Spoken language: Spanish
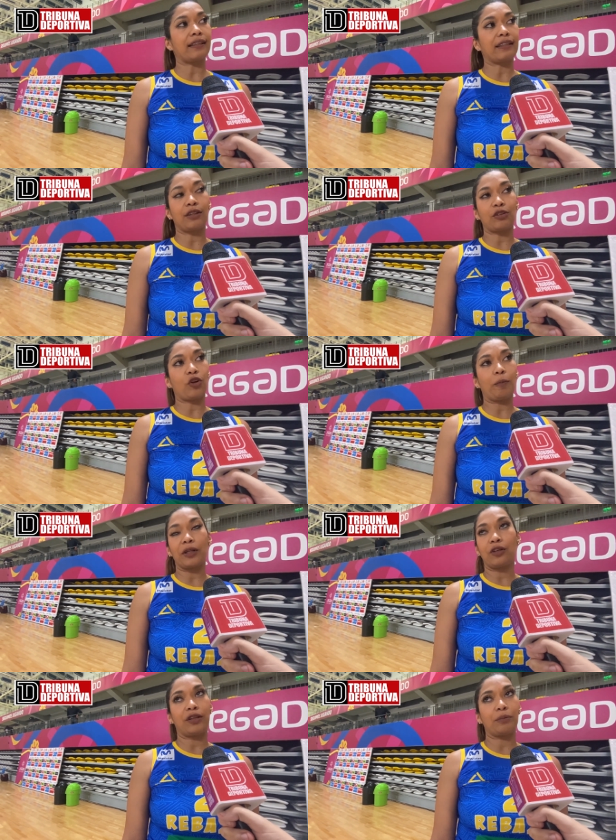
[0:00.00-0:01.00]
creo que todos los
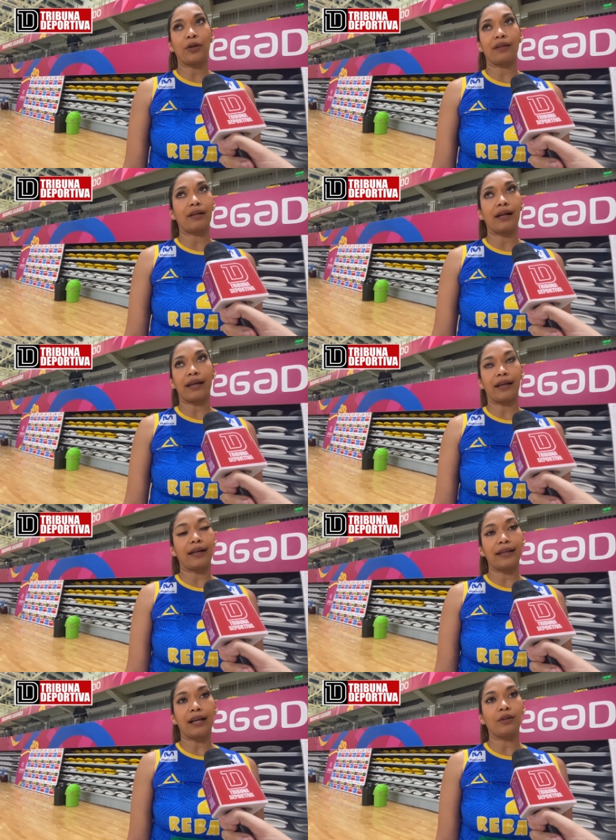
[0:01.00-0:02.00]
partidos tenemos que entrar a querer
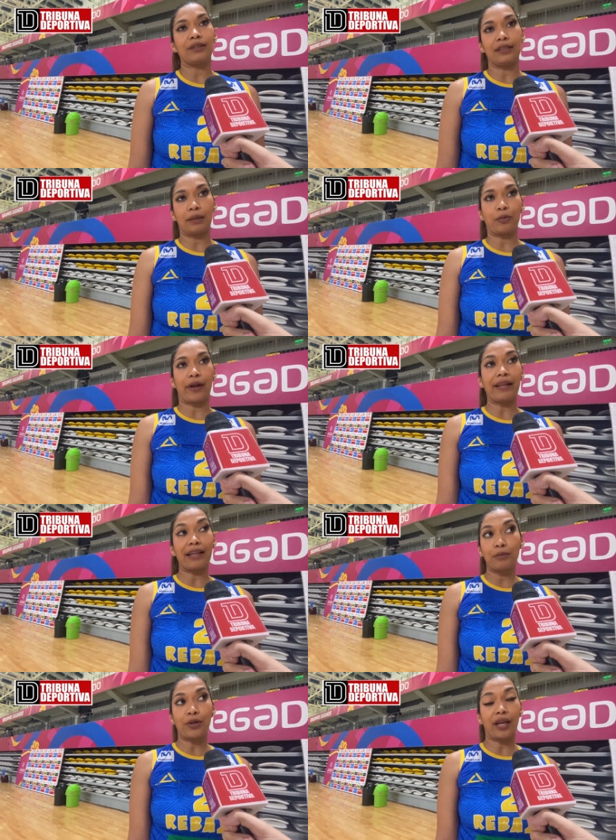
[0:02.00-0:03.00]
ganarlos, así que por ahí
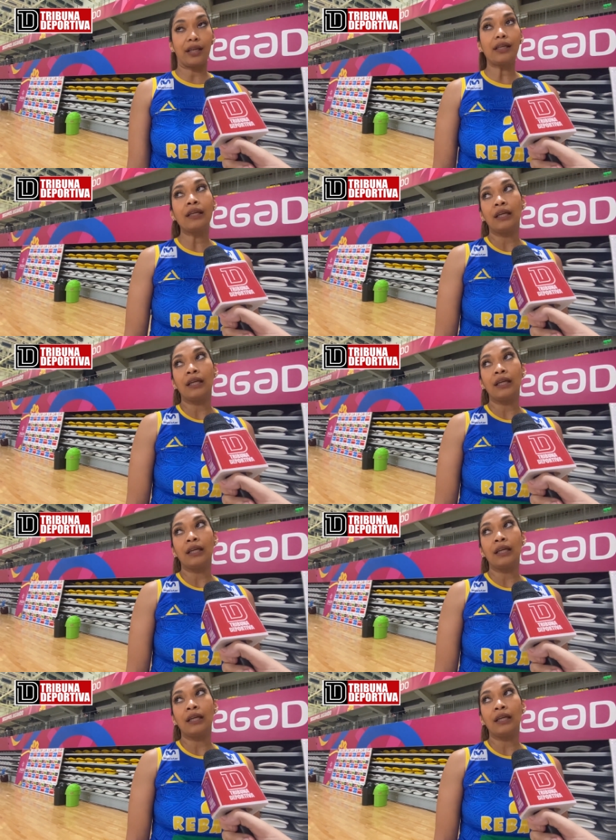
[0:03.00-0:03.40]
tenemos que ir